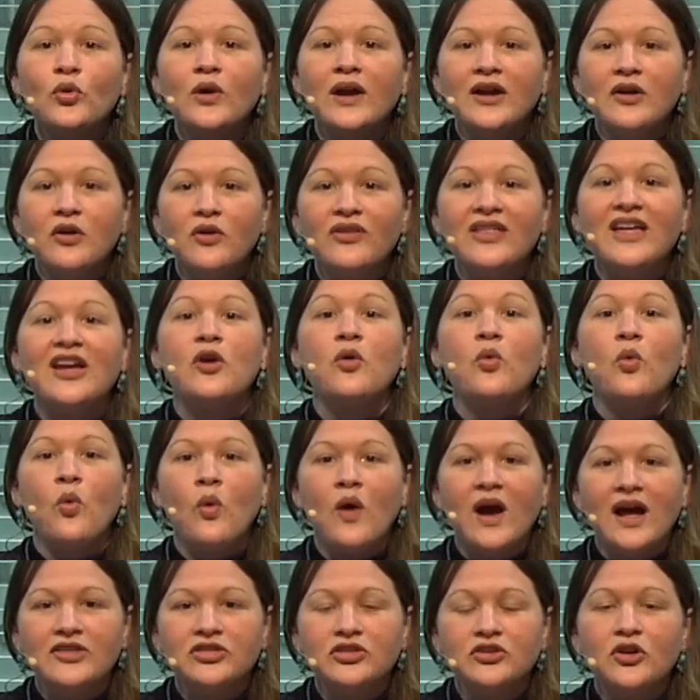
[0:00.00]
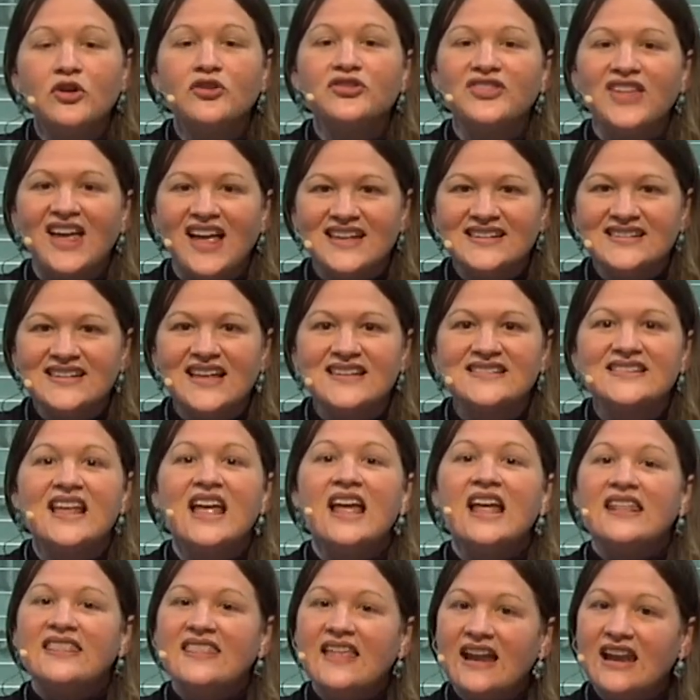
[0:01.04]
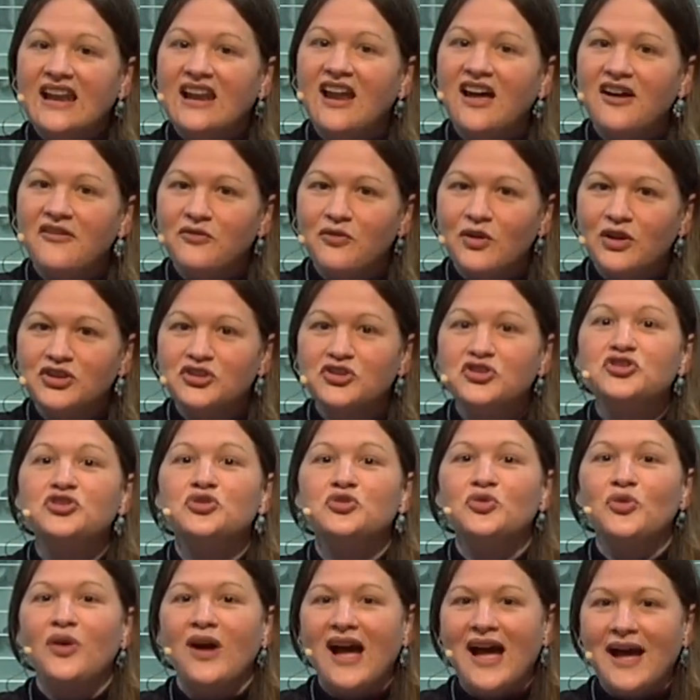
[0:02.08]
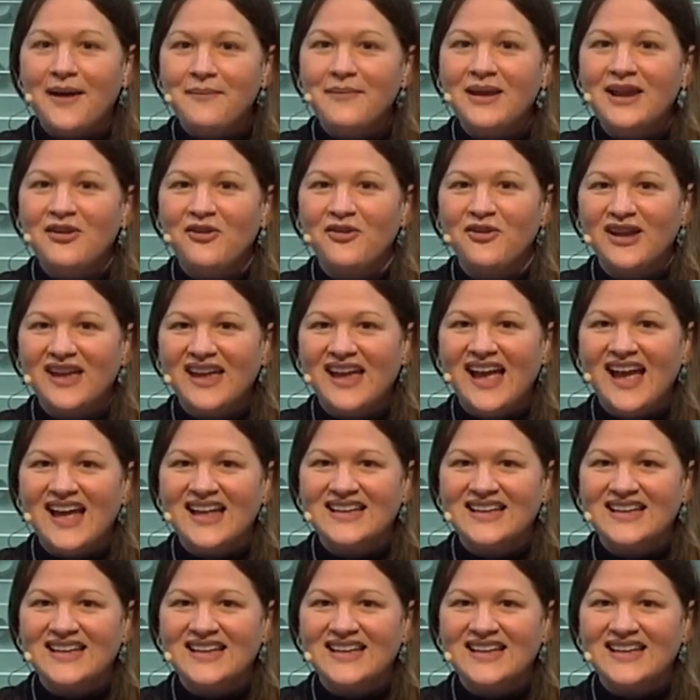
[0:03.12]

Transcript: juego de cuatro tazas de Love What You Do, ame lo que